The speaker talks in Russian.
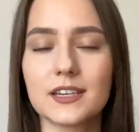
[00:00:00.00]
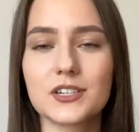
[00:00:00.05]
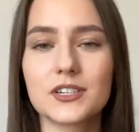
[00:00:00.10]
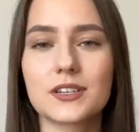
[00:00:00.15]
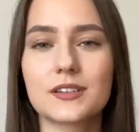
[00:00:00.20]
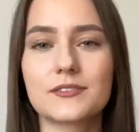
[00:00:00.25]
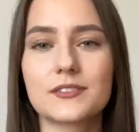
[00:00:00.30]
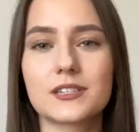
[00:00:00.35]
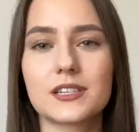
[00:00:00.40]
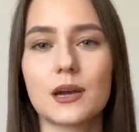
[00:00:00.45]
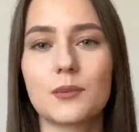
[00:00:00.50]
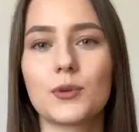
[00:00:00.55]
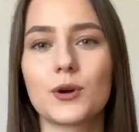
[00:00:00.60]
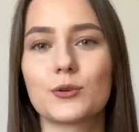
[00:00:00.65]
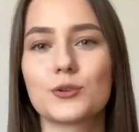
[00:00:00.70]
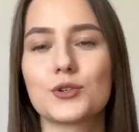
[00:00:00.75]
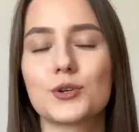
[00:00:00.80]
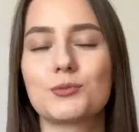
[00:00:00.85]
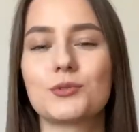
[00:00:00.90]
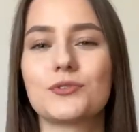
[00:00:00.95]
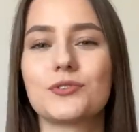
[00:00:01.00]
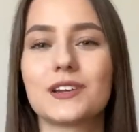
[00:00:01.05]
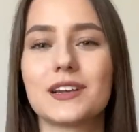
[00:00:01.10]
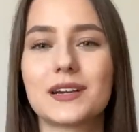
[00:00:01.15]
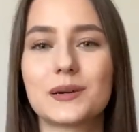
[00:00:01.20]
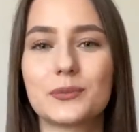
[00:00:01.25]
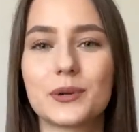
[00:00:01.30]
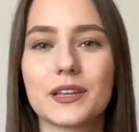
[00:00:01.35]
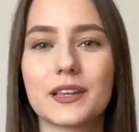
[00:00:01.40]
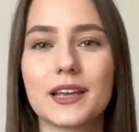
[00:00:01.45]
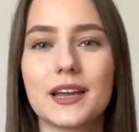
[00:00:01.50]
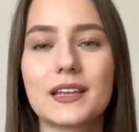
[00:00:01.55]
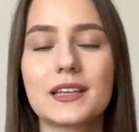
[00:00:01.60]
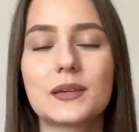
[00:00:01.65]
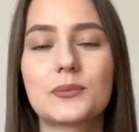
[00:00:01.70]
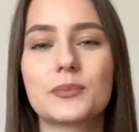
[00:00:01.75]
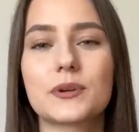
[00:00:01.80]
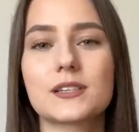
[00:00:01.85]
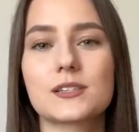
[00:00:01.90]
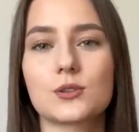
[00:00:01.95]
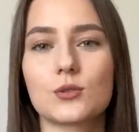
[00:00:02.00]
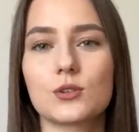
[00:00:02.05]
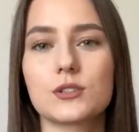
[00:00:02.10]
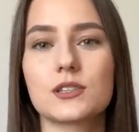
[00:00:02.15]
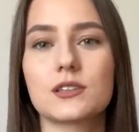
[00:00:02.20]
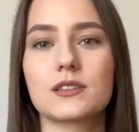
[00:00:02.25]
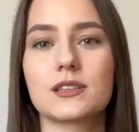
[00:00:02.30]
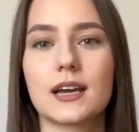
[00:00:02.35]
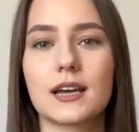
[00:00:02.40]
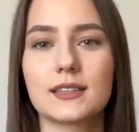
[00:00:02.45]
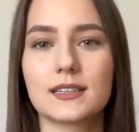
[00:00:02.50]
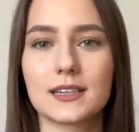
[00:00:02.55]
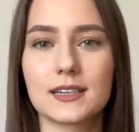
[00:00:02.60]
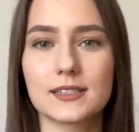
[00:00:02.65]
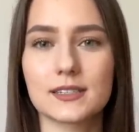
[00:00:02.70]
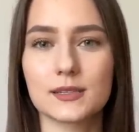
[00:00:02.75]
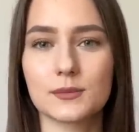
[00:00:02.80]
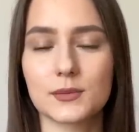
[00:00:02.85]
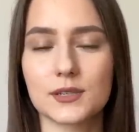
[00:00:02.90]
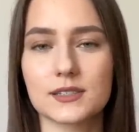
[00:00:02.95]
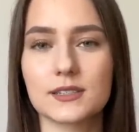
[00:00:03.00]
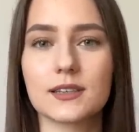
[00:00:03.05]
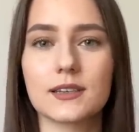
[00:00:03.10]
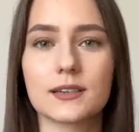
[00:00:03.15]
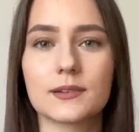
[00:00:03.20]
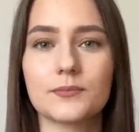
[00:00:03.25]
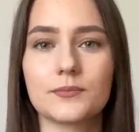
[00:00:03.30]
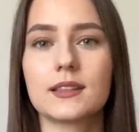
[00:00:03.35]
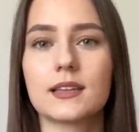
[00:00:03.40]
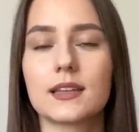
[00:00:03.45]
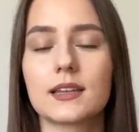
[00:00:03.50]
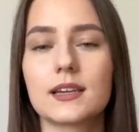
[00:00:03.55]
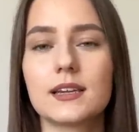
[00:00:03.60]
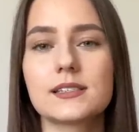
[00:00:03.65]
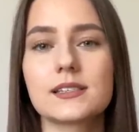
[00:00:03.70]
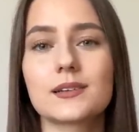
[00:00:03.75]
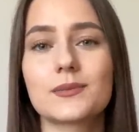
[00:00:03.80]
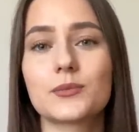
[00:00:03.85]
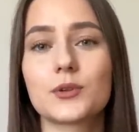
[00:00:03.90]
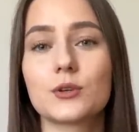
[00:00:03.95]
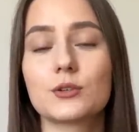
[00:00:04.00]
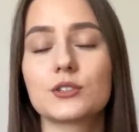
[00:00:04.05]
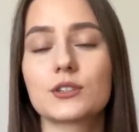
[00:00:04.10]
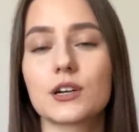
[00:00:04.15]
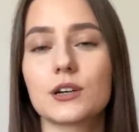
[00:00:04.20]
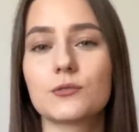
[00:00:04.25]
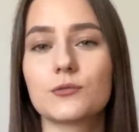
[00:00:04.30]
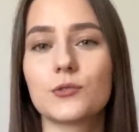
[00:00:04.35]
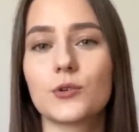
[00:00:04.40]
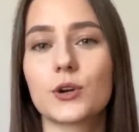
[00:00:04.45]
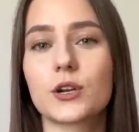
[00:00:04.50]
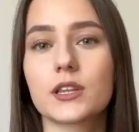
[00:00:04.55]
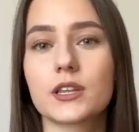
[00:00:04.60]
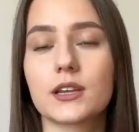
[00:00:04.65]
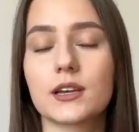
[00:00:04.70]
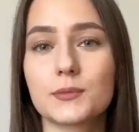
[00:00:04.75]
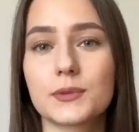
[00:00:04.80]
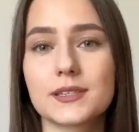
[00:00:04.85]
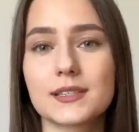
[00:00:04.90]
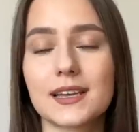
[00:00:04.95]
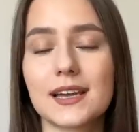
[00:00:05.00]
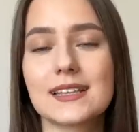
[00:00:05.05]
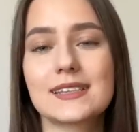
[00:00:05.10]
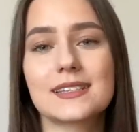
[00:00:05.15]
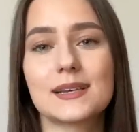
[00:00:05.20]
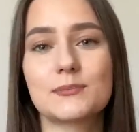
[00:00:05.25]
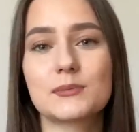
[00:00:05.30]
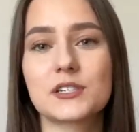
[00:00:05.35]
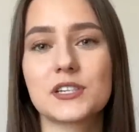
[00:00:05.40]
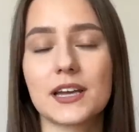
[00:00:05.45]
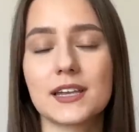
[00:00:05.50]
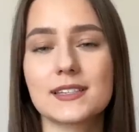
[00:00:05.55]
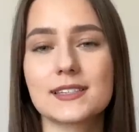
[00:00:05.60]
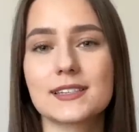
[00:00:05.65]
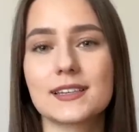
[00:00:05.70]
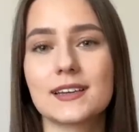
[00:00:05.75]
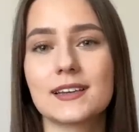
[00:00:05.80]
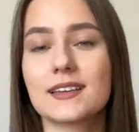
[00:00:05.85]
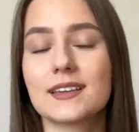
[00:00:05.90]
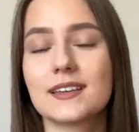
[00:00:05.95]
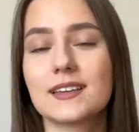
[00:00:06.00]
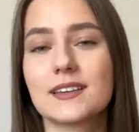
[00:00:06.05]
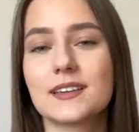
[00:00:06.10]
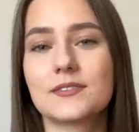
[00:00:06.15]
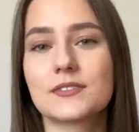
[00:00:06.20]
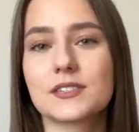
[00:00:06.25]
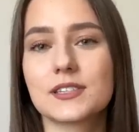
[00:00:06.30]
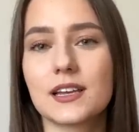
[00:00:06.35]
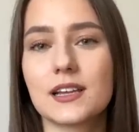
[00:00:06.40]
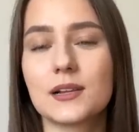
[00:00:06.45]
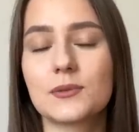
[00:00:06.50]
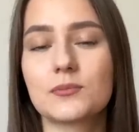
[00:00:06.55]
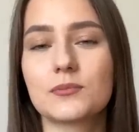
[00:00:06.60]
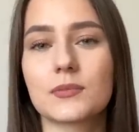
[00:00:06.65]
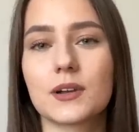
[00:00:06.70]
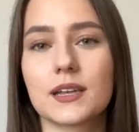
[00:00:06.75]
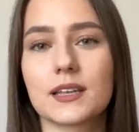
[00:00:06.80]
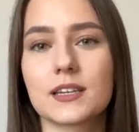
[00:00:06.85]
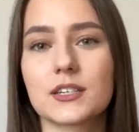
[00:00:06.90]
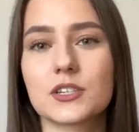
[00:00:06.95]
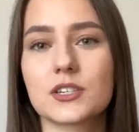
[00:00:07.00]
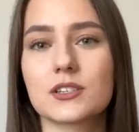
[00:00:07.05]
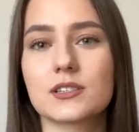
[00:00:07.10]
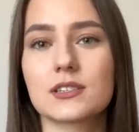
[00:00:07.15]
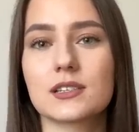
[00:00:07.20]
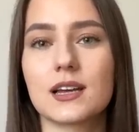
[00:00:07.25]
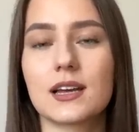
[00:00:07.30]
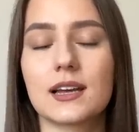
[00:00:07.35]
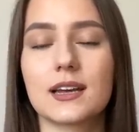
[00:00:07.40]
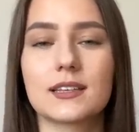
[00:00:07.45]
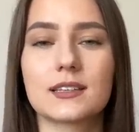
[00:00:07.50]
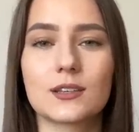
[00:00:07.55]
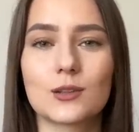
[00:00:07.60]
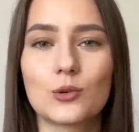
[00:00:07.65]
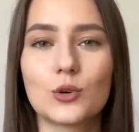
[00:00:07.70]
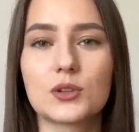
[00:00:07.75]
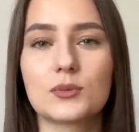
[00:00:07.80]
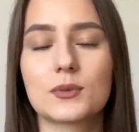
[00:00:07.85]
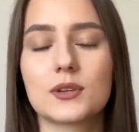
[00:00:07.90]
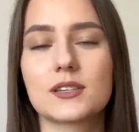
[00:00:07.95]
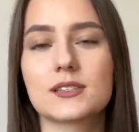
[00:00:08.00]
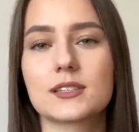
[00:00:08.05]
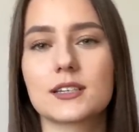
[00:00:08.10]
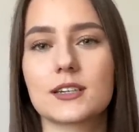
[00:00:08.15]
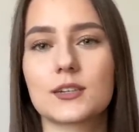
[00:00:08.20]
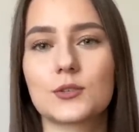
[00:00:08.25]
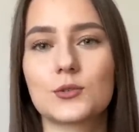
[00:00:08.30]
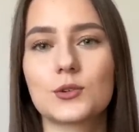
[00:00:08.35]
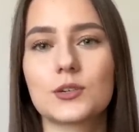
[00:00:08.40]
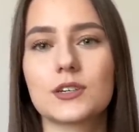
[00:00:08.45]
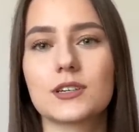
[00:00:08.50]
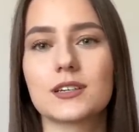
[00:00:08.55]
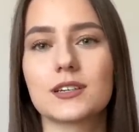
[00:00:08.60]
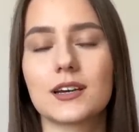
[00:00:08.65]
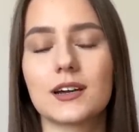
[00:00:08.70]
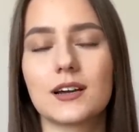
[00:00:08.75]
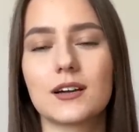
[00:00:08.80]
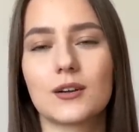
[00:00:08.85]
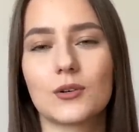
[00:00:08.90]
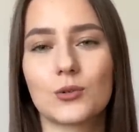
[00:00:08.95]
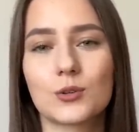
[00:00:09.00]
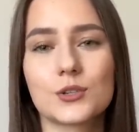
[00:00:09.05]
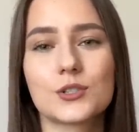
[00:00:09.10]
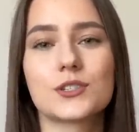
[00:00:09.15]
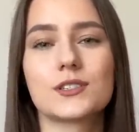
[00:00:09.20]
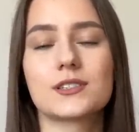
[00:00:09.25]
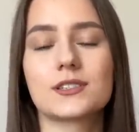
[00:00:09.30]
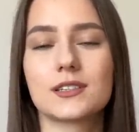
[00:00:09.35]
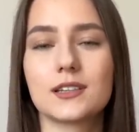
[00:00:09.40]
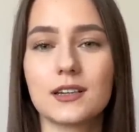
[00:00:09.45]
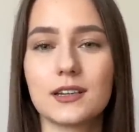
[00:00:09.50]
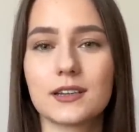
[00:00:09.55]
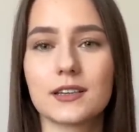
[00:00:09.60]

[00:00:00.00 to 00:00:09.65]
Конечно, вся моя учеба в Великобритании происходит на английском языке. На английском мне очень комфортно писать, общаться, и в целом, конечно, за этот год магистратуры я очень сильно